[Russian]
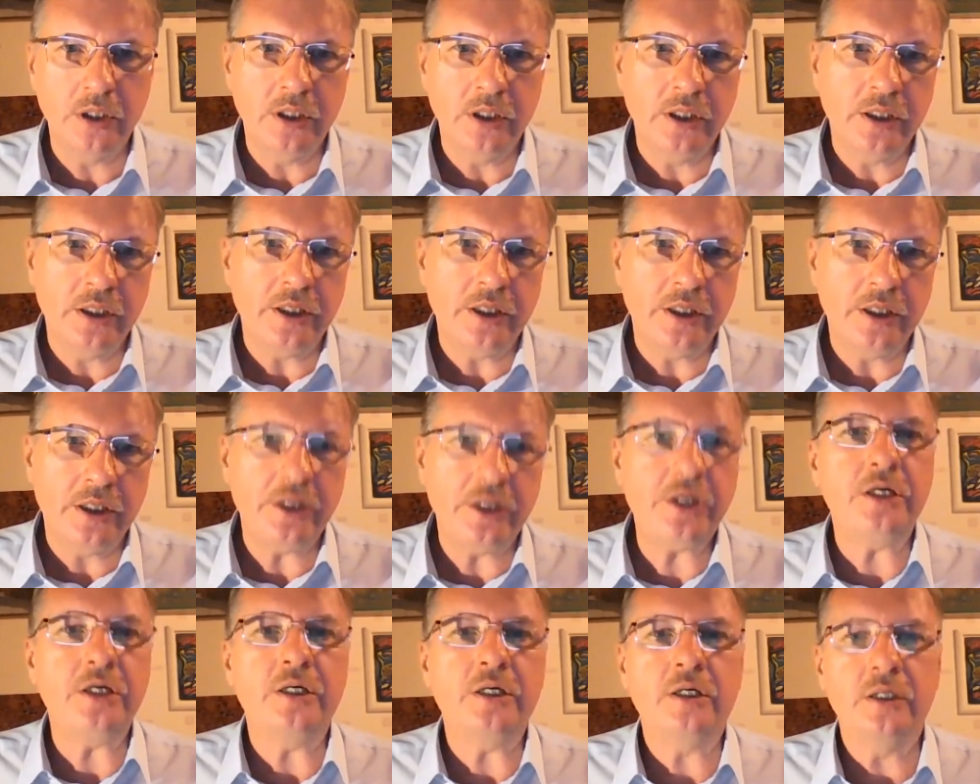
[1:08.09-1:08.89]
и,
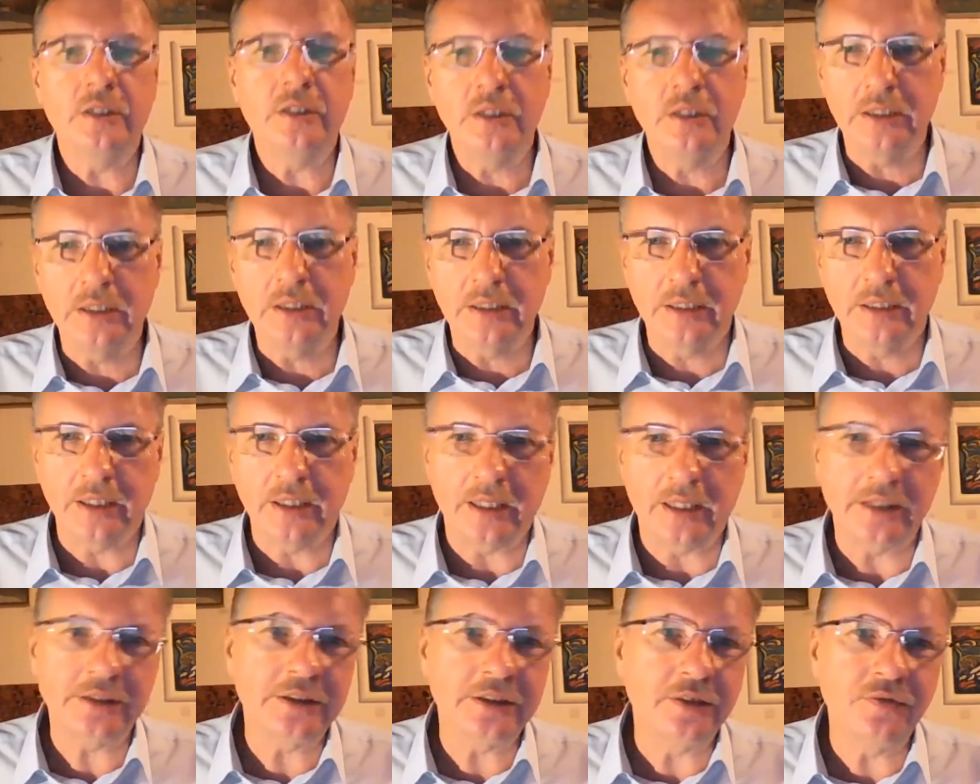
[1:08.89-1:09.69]
и
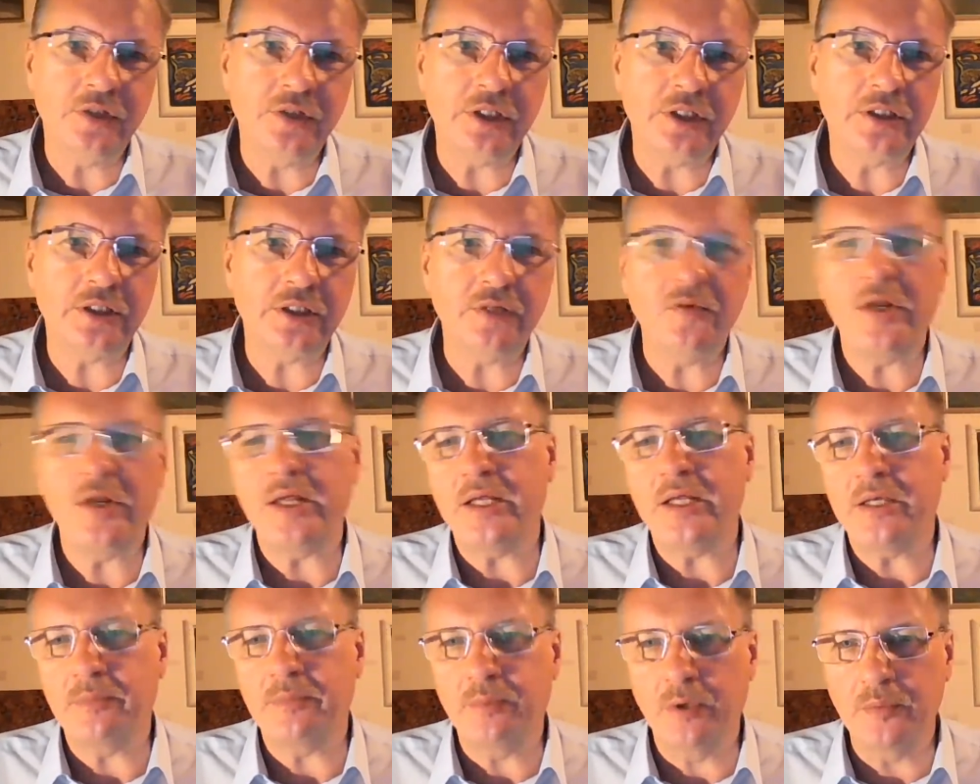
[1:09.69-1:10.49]
Основные
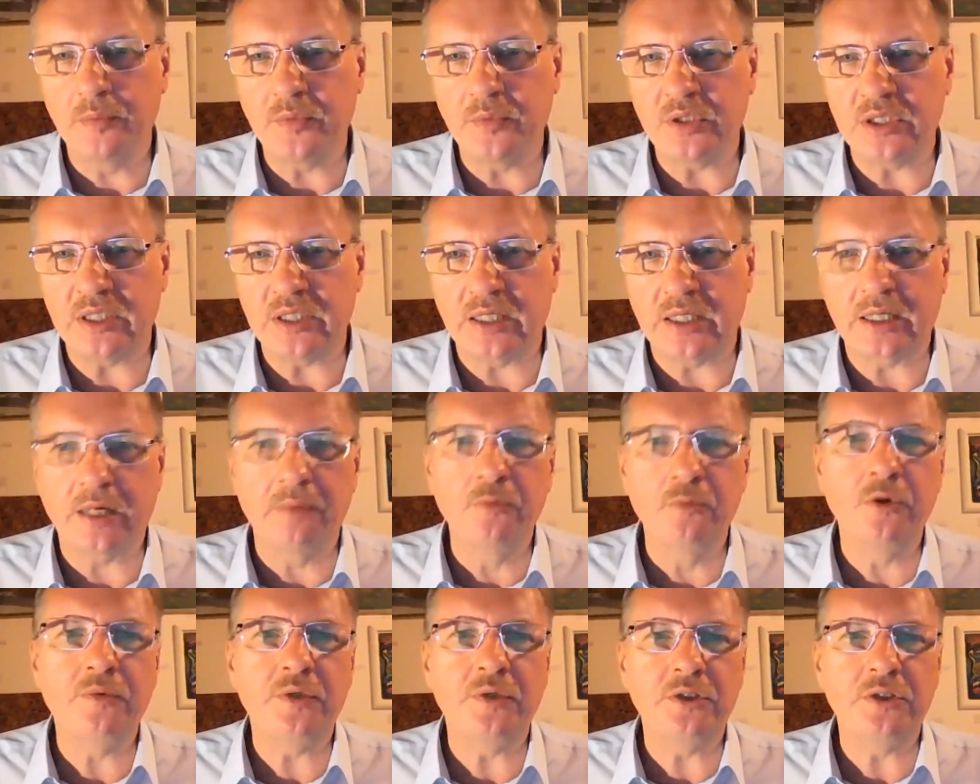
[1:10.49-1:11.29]
заявления, помните, кому
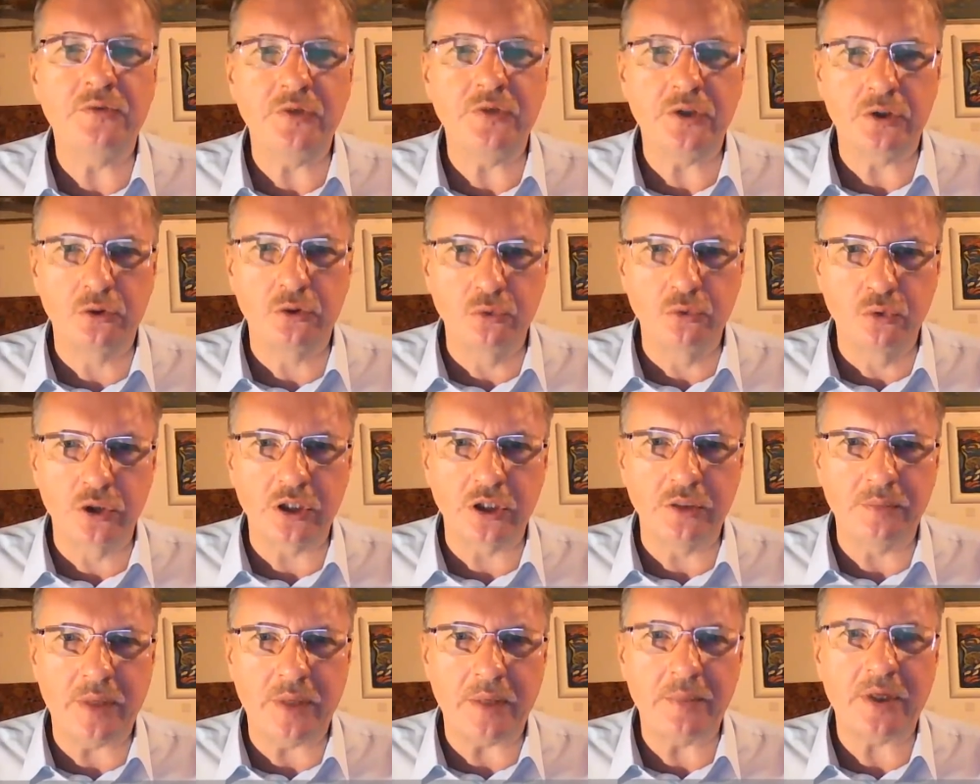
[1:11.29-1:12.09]
весь вес нужен,
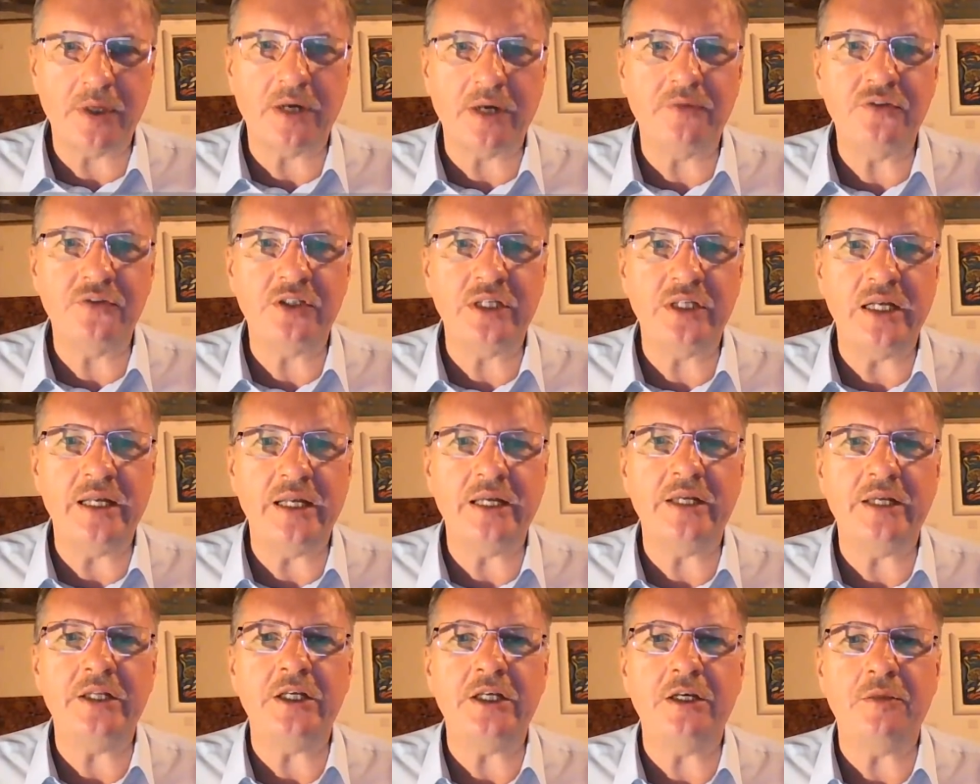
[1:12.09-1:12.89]
бабка в
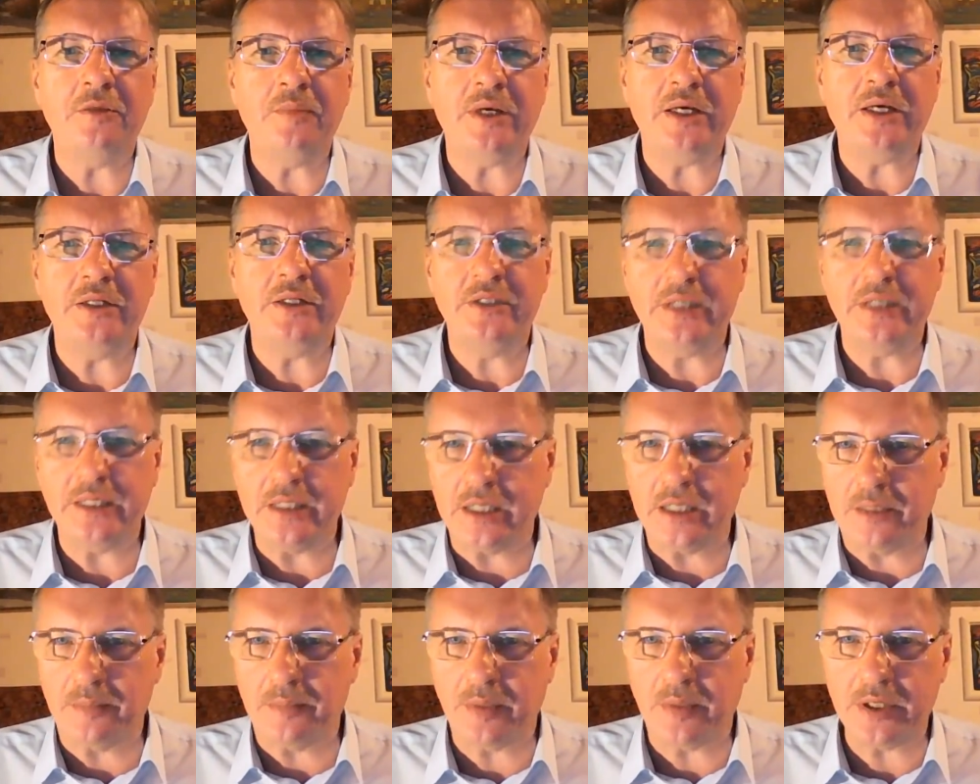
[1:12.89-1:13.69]
селении имеет
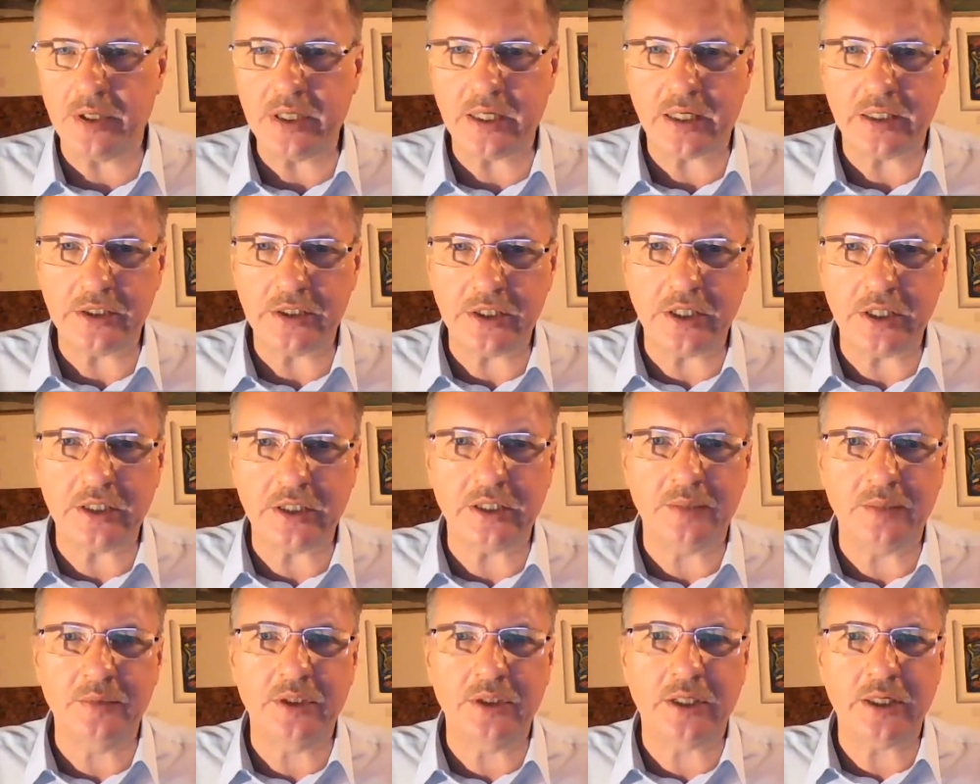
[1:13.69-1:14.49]
деньги поехать, ей там
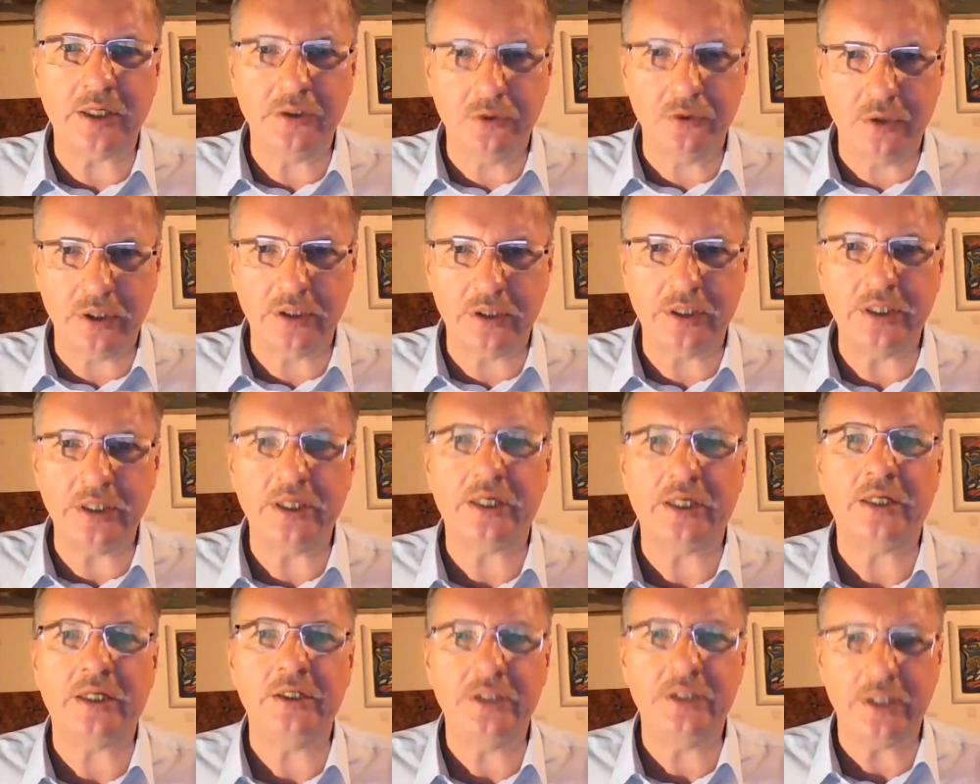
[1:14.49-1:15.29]
до района
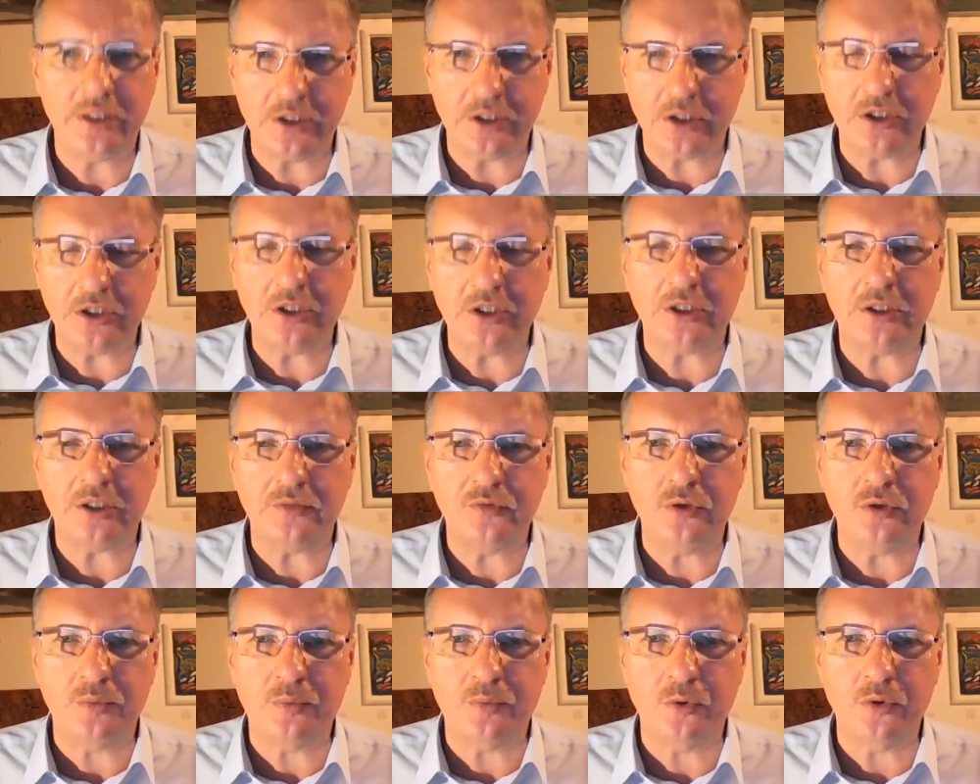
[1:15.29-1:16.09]
доехать денег нет и все
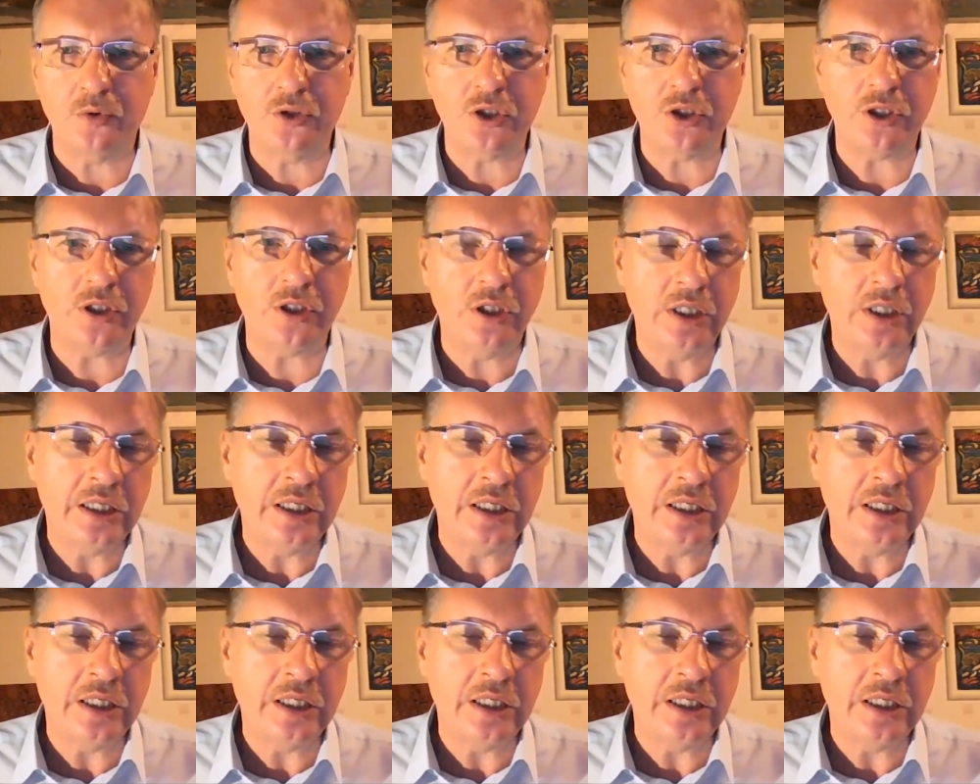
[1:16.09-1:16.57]
прочие